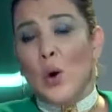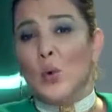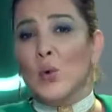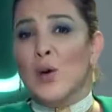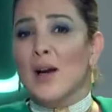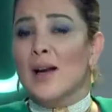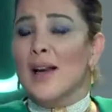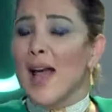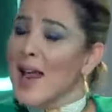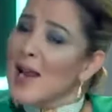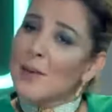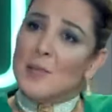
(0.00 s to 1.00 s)

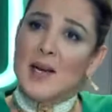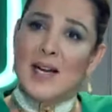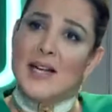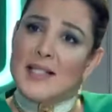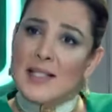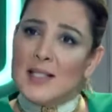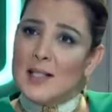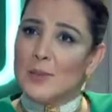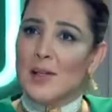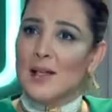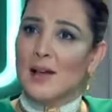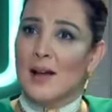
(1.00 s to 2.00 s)
والألم اللي حسيت
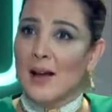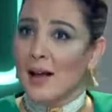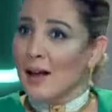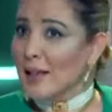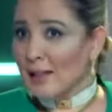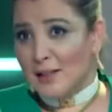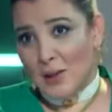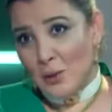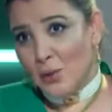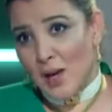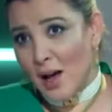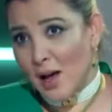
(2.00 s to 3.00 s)
به نقدر
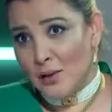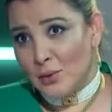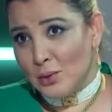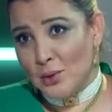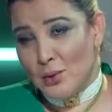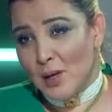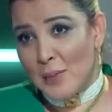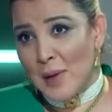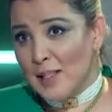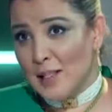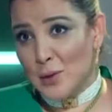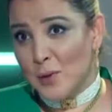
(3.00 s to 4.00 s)
نقولها دكتورة ما
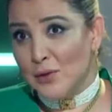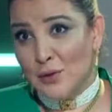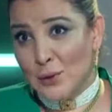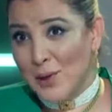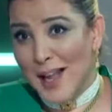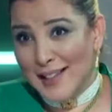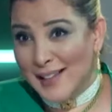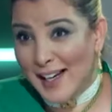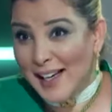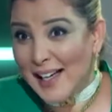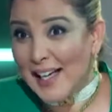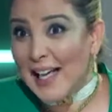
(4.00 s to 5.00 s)
حسيتش به في الولادة
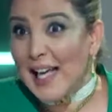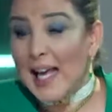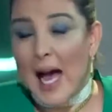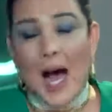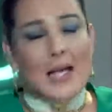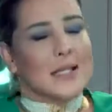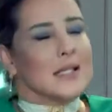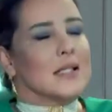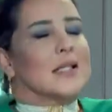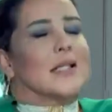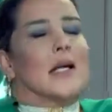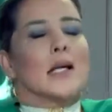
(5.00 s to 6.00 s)
صح آه.
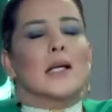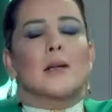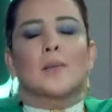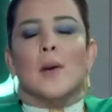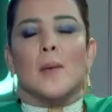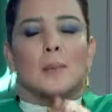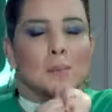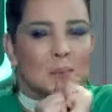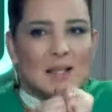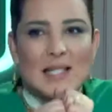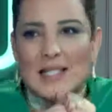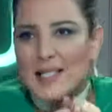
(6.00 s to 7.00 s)
صعيب
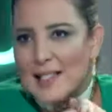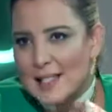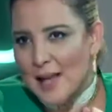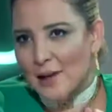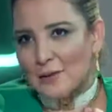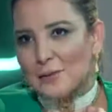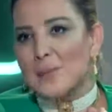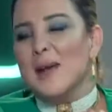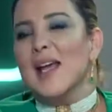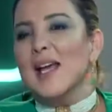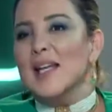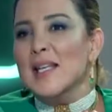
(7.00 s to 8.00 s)
بزاف
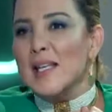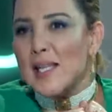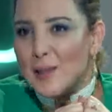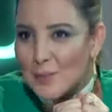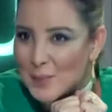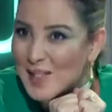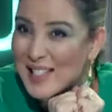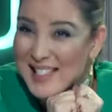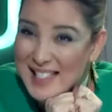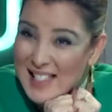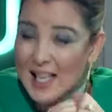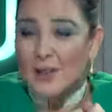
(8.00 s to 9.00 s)
محني
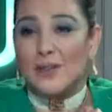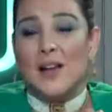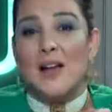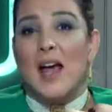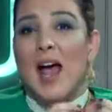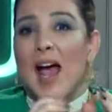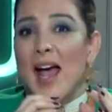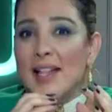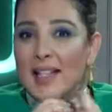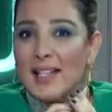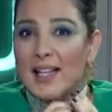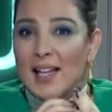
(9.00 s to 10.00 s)
بزاف
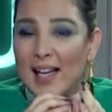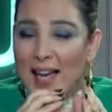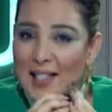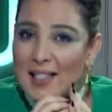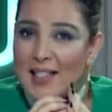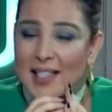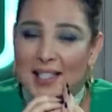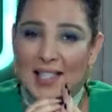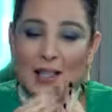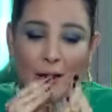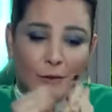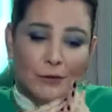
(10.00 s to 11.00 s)
هذيك القضية ديال
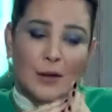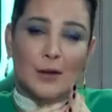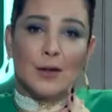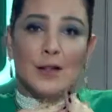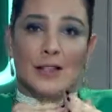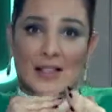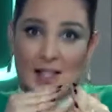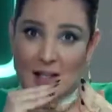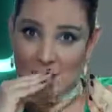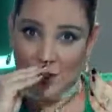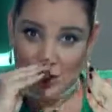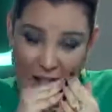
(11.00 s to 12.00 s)
الضفر ديال
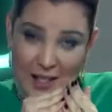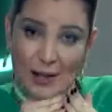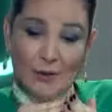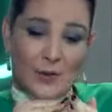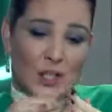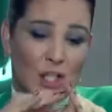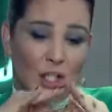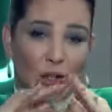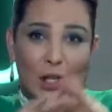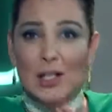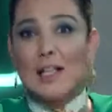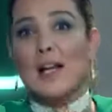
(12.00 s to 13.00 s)
الرجلين فاش
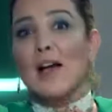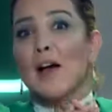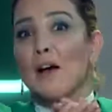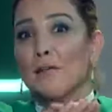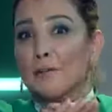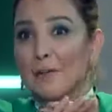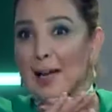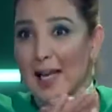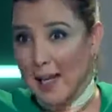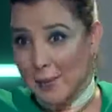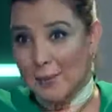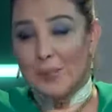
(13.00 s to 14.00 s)
يدخل في الحم, في
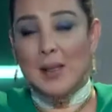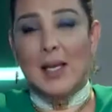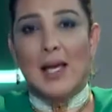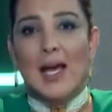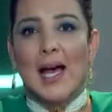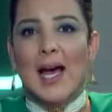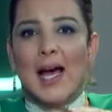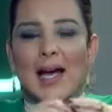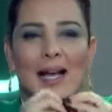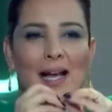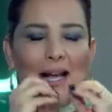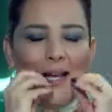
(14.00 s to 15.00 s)
الحم.
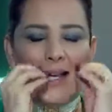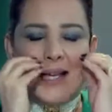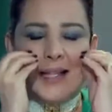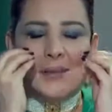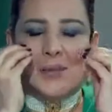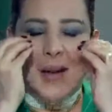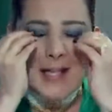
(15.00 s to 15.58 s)
راه راه بحال